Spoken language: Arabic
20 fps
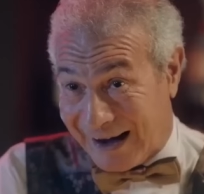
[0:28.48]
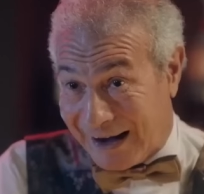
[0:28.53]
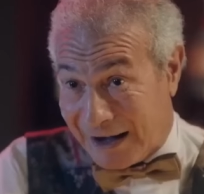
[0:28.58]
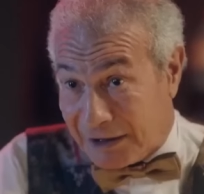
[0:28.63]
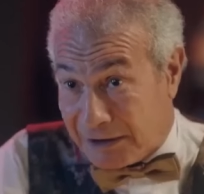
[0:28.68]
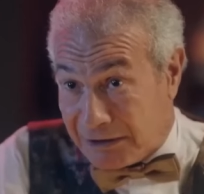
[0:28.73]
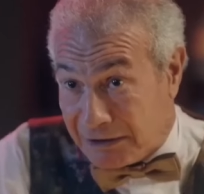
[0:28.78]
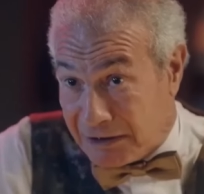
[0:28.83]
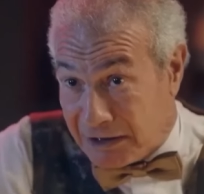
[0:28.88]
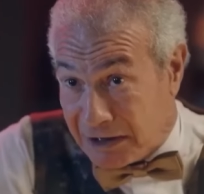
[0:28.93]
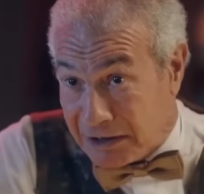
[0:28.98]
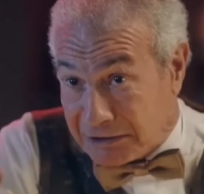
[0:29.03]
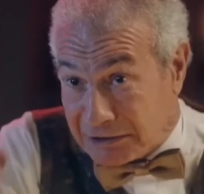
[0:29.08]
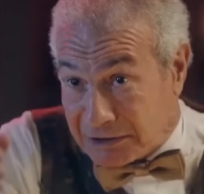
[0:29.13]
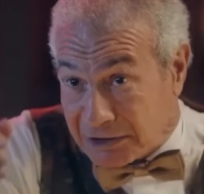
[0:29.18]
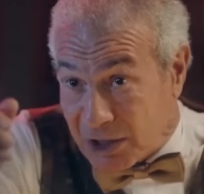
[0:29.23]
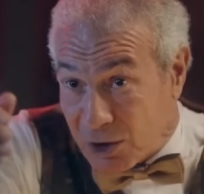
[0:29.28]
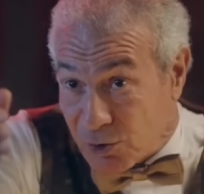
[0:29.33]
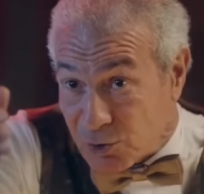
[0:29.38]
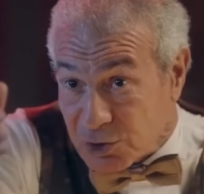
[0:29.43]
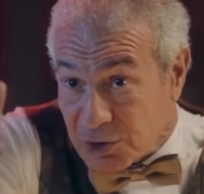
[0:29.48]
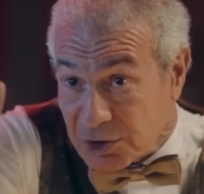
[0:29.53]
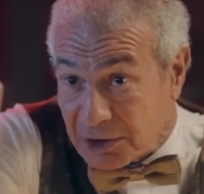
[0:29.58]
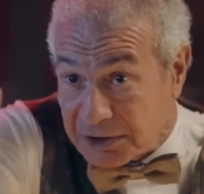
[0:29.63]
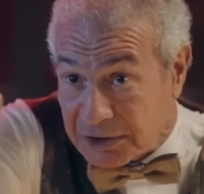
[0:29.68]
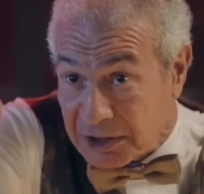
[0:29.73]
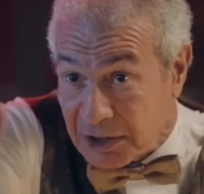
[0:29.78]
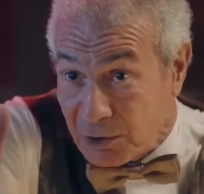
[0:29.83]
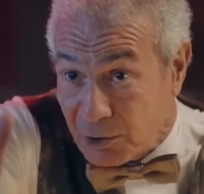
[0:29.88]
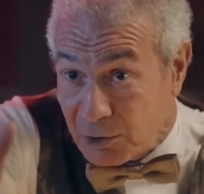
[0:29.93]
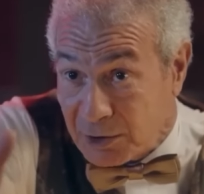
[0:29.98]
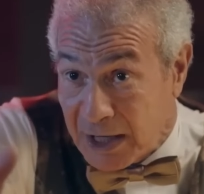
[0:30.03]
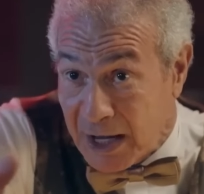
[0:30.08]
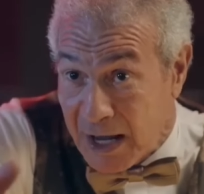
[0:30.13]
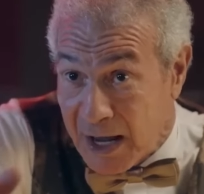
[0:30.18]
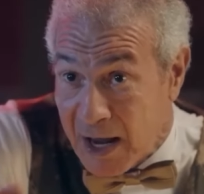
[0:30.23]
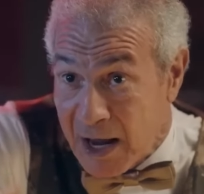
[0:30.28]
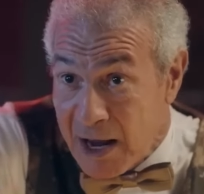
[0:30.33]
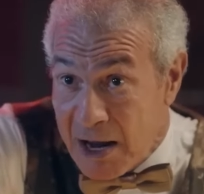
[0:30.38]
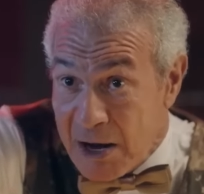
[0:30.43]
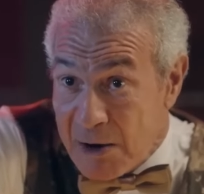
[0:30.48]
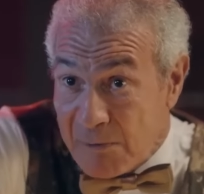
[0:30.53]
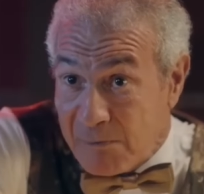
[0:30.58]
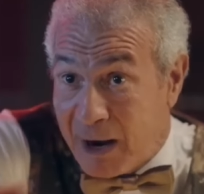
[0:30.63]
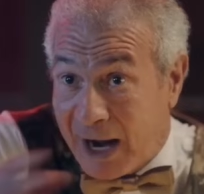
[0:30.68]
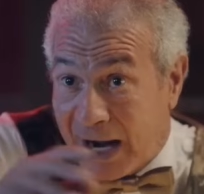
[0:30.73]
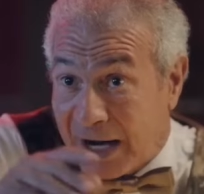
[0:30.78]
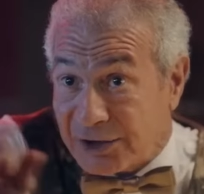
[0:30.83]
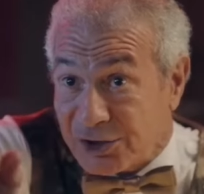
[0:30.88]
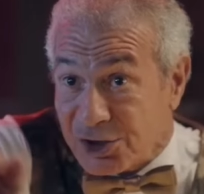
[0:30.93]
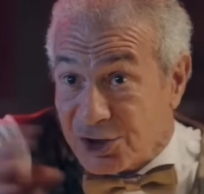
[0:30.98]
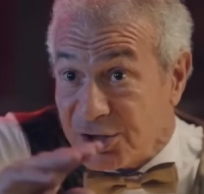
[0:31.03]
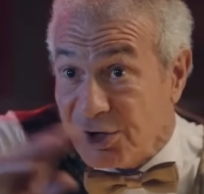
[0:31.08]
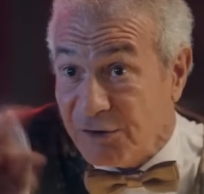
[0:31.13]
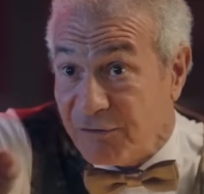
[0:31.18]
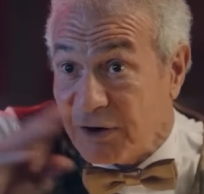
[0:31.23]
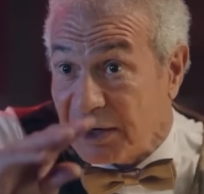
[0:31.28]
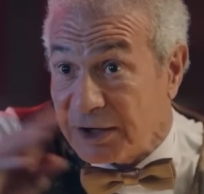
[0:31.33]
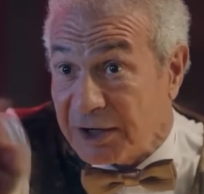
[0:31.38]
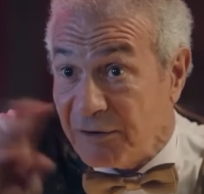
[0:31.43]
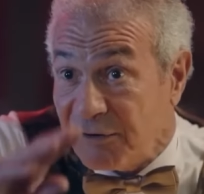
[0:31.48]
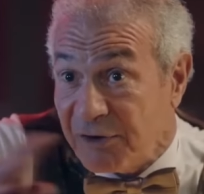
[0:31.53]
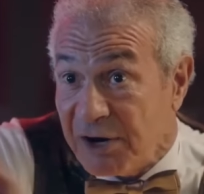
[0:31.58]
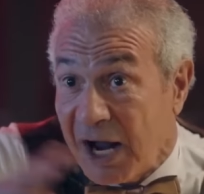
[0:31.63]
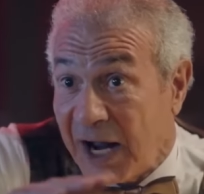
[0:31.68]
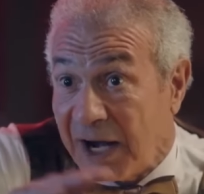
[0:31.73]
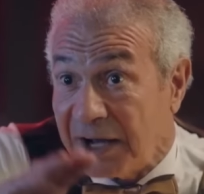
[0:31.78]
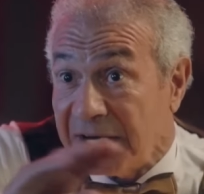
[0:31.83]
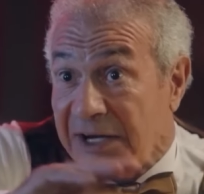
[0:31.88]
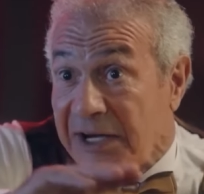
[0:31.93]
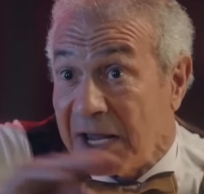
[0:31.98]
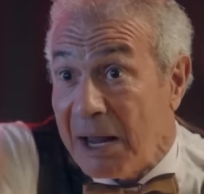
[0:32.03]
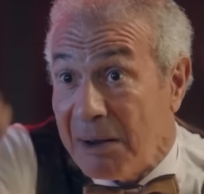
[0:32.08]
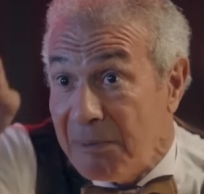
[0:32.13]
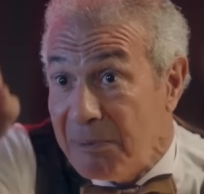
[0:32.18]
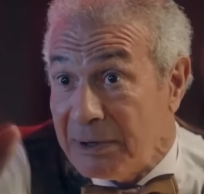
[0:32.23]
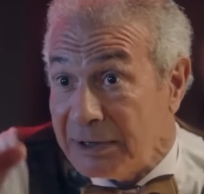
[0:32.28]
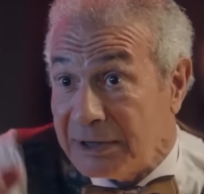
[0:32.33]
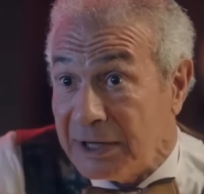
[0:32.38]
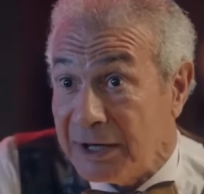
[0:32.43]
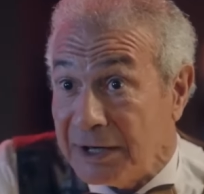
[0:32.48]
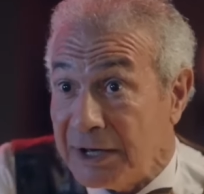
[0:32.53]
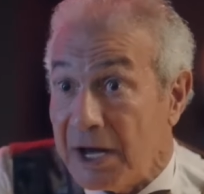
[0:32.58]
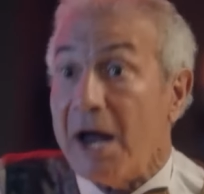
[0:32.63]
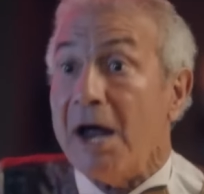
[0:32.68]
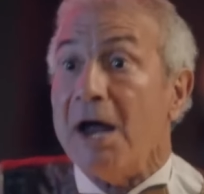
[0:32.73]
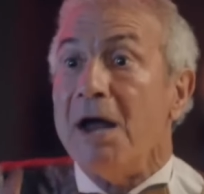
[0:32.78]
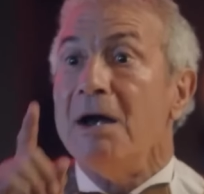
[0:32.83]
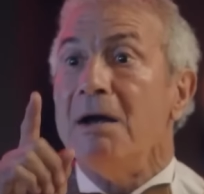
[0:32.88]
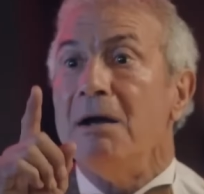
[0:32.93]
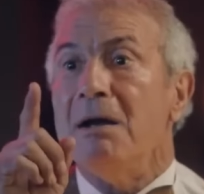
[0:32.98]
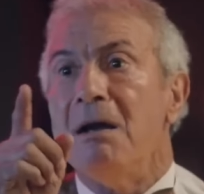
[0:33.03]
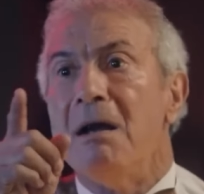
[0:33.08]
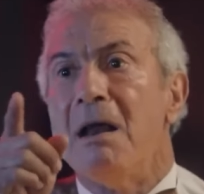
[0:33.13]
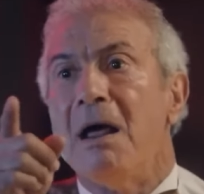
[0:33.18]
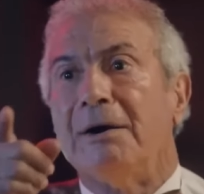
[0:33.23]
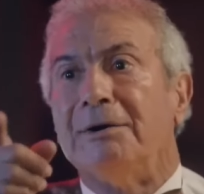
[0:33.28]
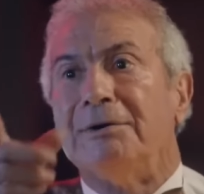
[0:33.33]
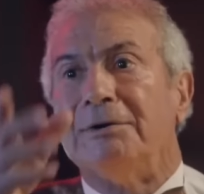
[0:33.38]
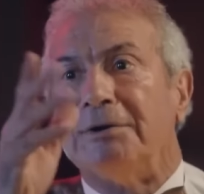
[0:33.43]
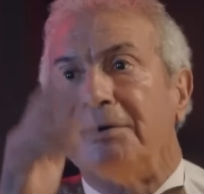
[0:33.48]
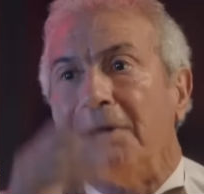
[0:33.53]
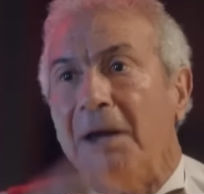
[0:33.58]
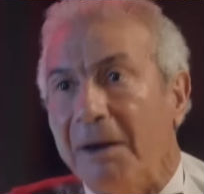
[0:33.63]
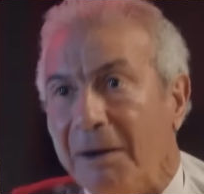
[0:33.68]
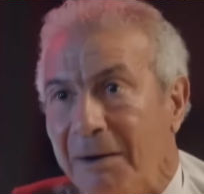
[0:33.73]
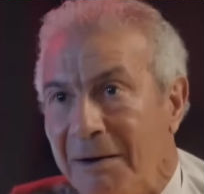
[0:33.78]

اللي انت وصلت له ده محدش ليه فضل فيه عليك ابدا الا انت